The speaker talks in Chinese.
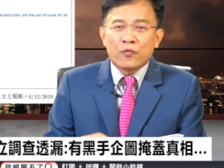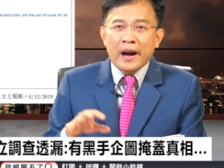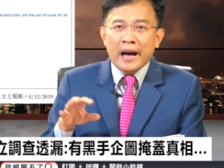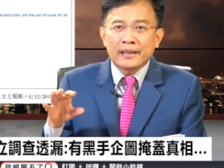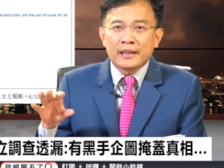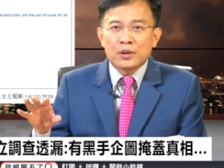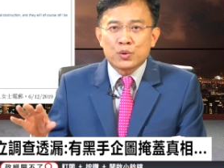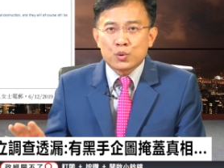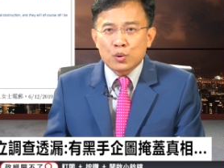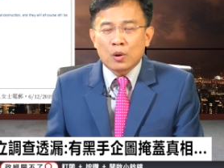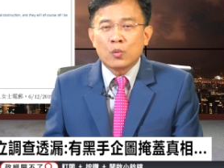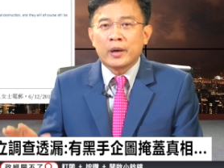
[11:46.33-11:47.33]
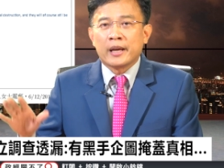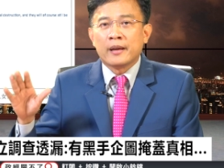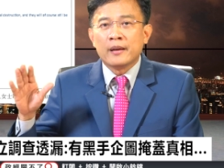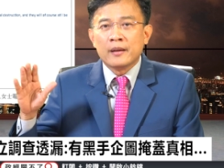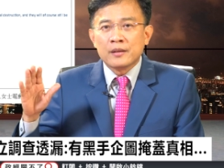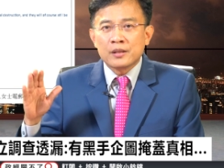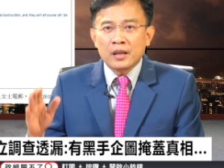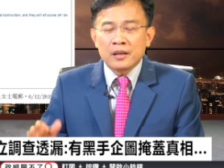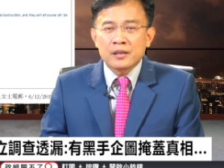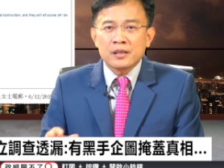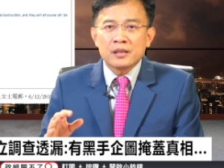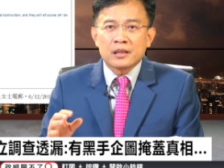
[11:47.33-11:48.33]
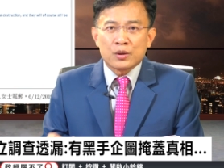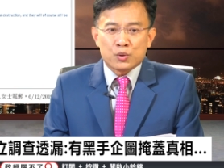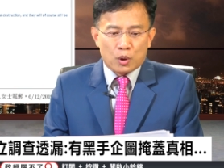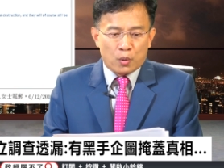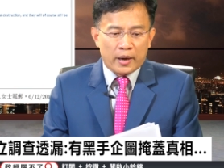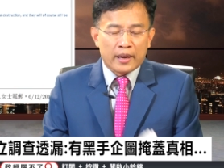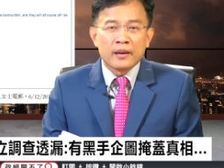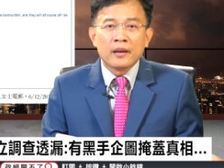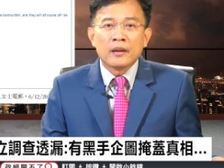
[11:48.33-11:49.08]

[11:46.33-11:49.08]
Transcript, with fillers: 发的学位正式的学位。